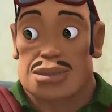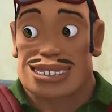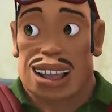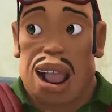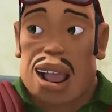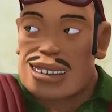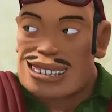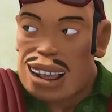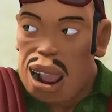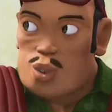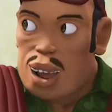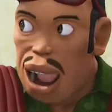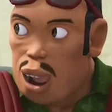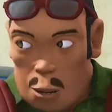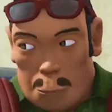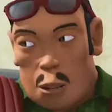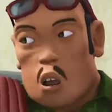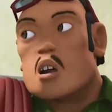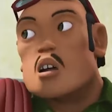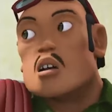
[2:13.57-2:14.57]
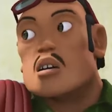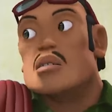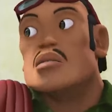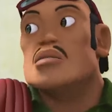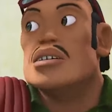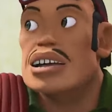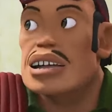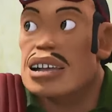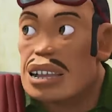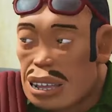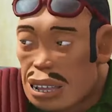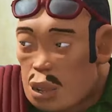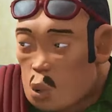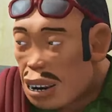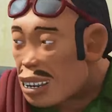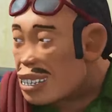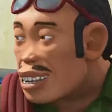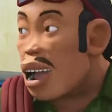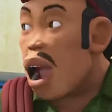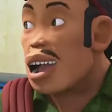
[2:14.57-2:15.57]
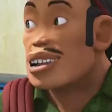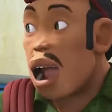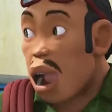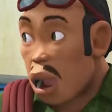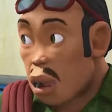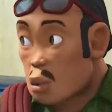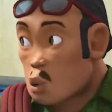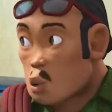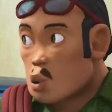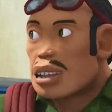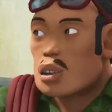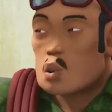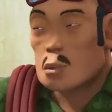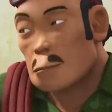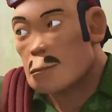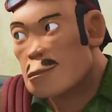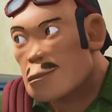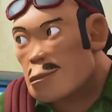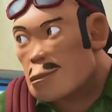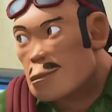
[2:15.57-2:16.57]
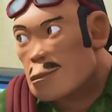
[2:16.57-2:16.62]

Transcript: Ya, ya udah sama. Uh, eh, tulis aja ucup.